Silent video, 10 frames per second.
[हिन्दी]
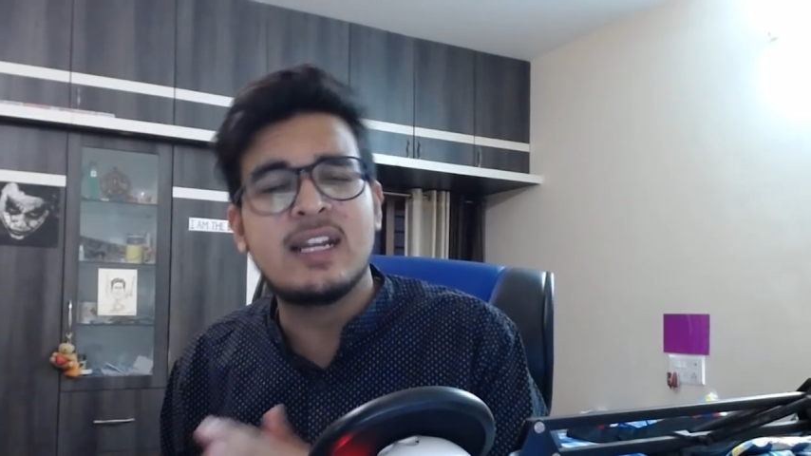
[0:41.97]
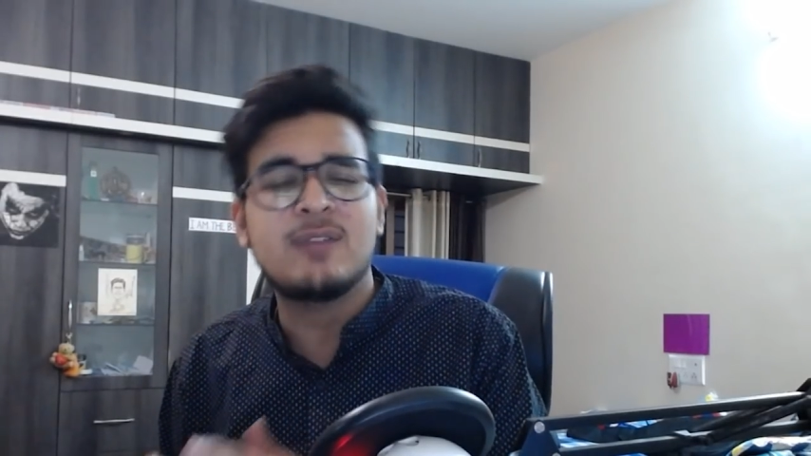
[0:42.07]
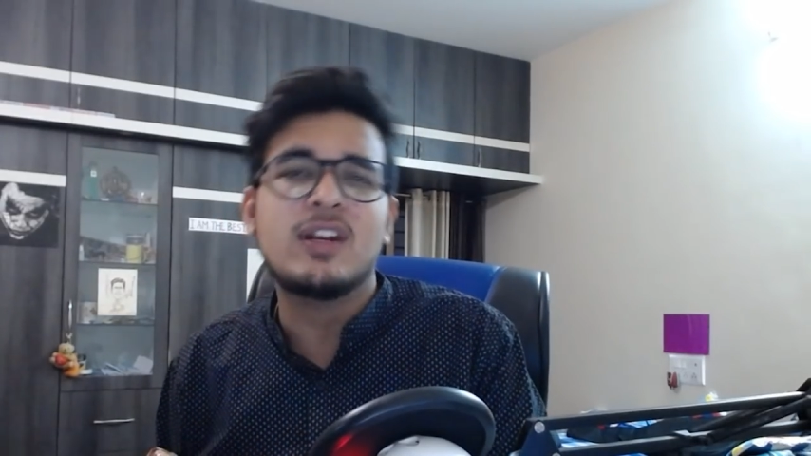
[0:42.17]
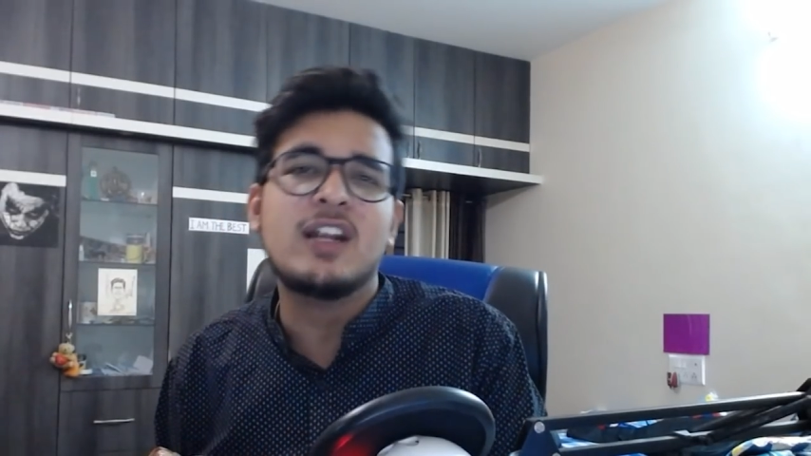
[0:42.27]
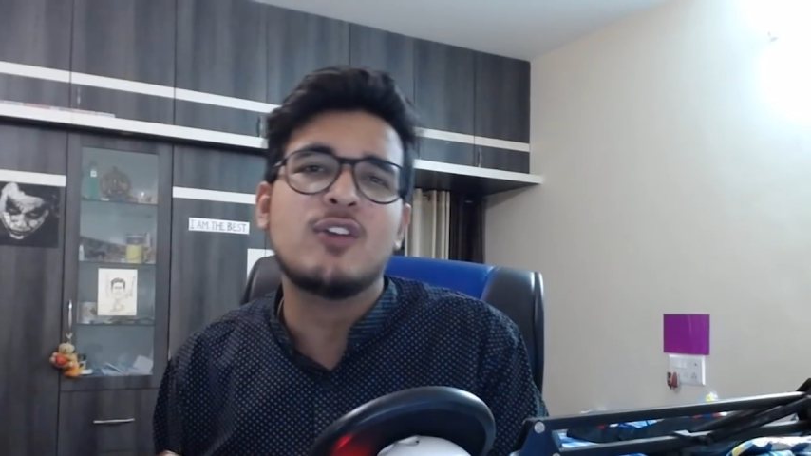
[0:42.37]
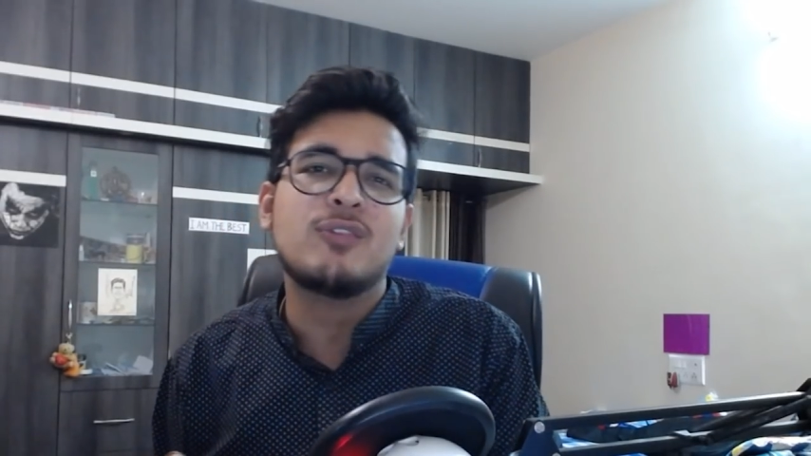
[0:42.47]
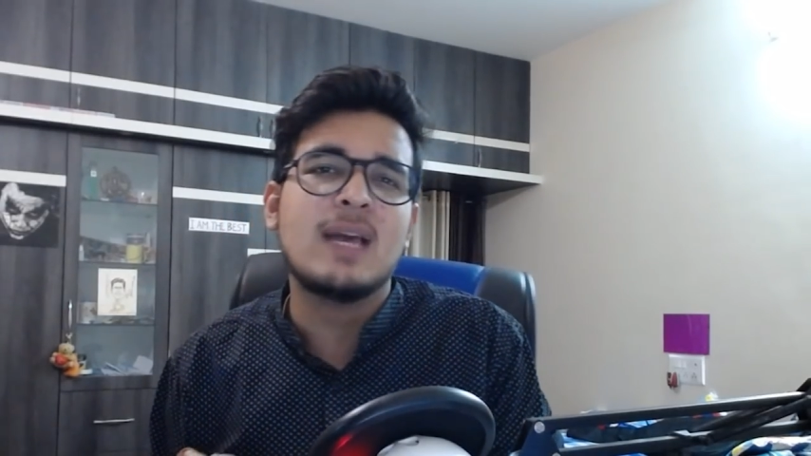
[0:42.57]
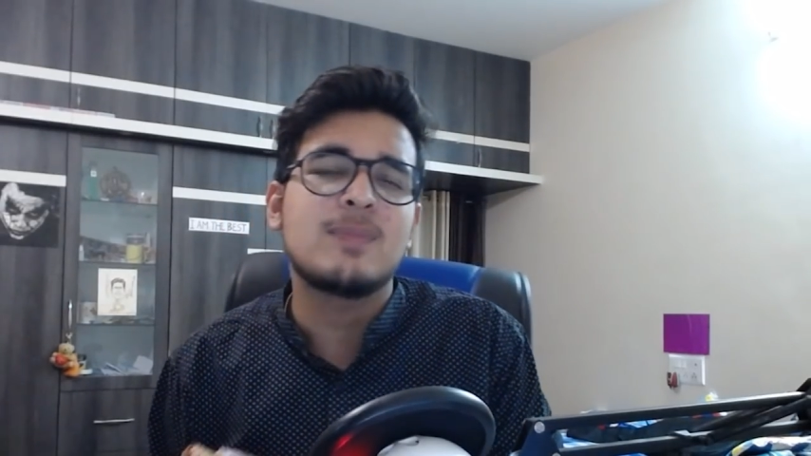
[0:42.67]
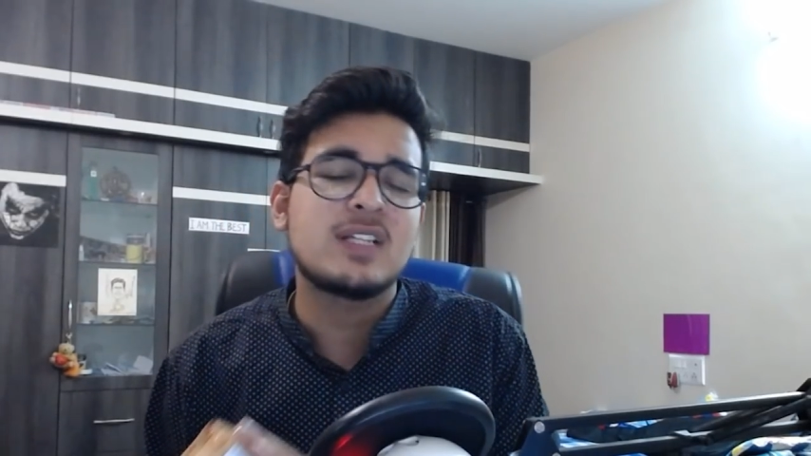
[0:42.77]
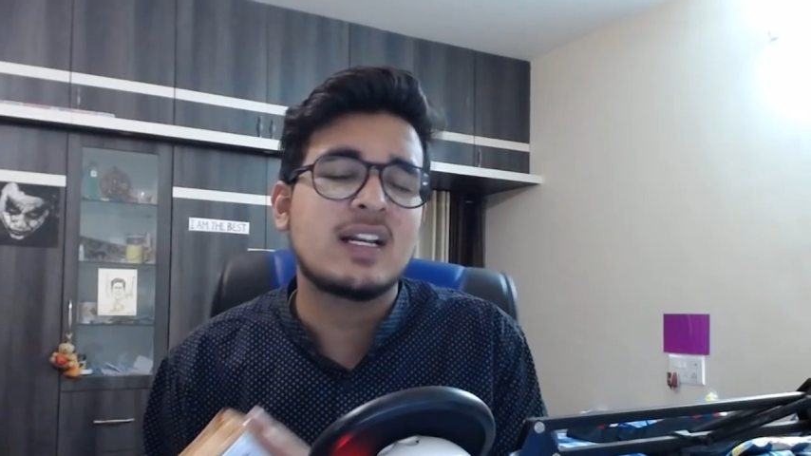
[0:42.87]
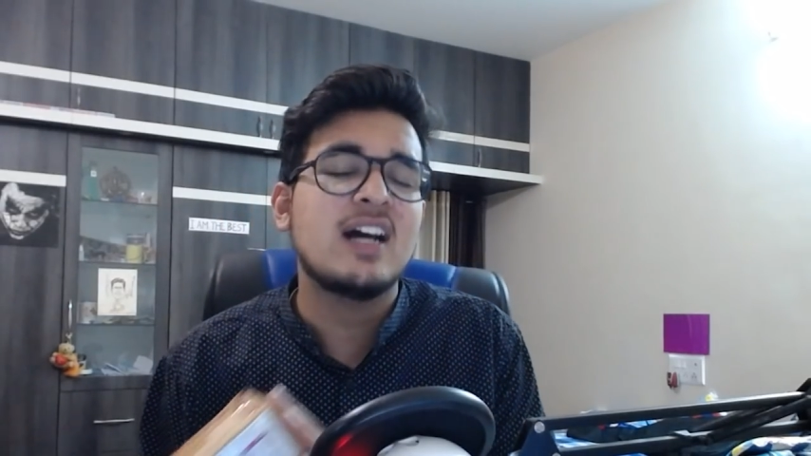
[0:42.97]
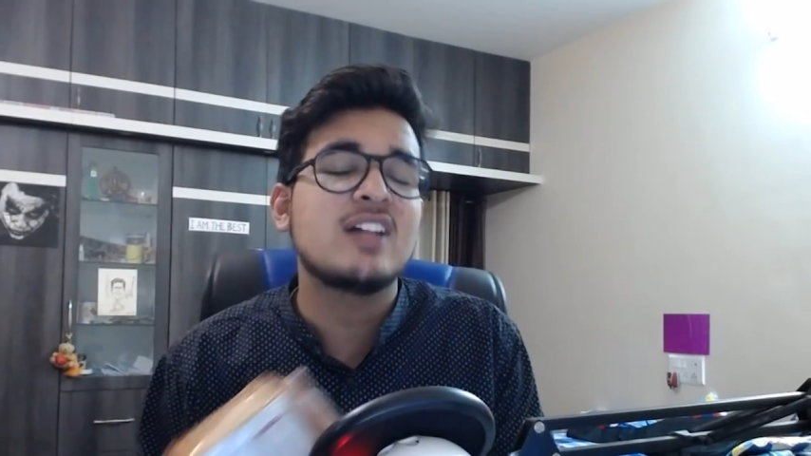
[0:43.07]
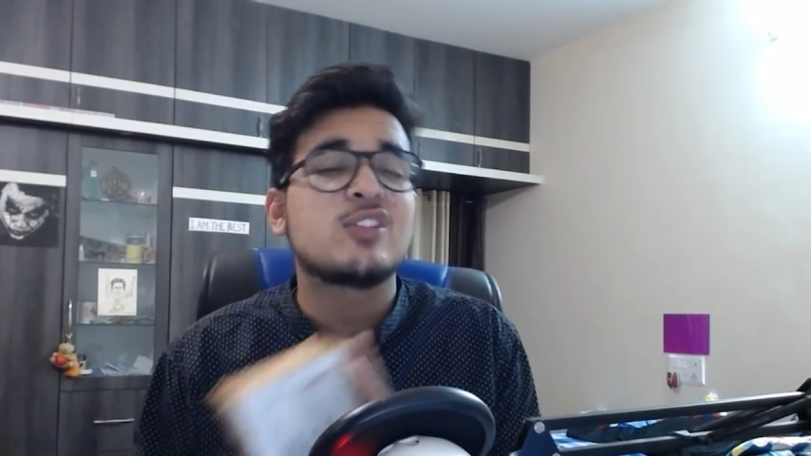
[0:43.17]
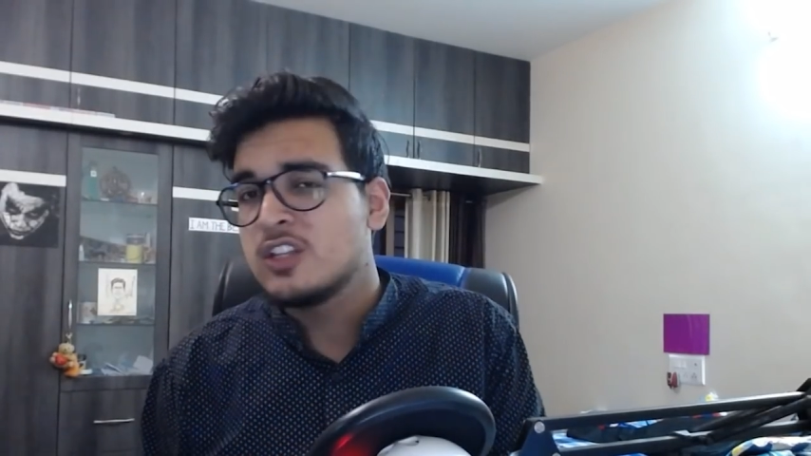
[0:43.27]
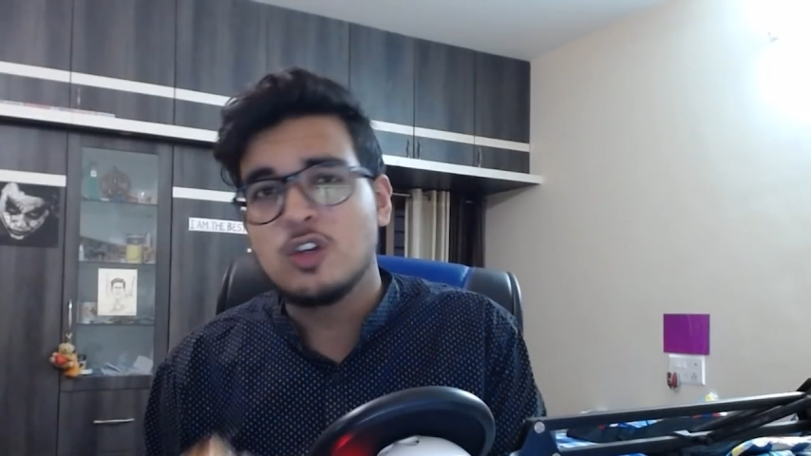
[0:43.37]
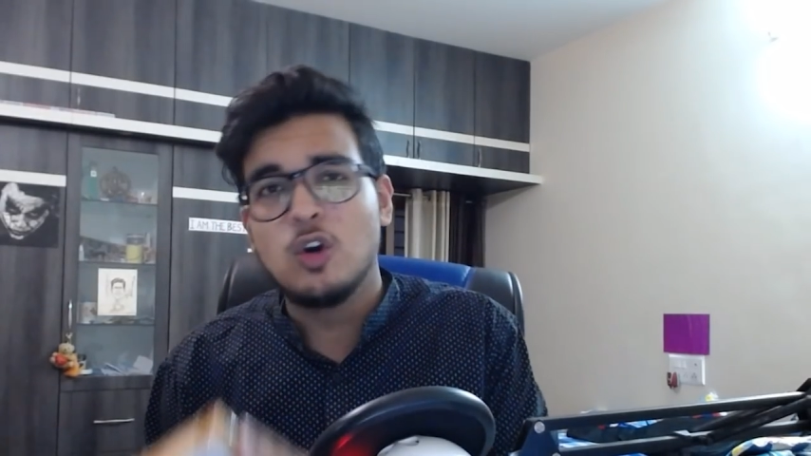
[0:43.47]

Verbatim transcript: ग्रेट वैरायटी ऑफ कैप्चर कार्ड्स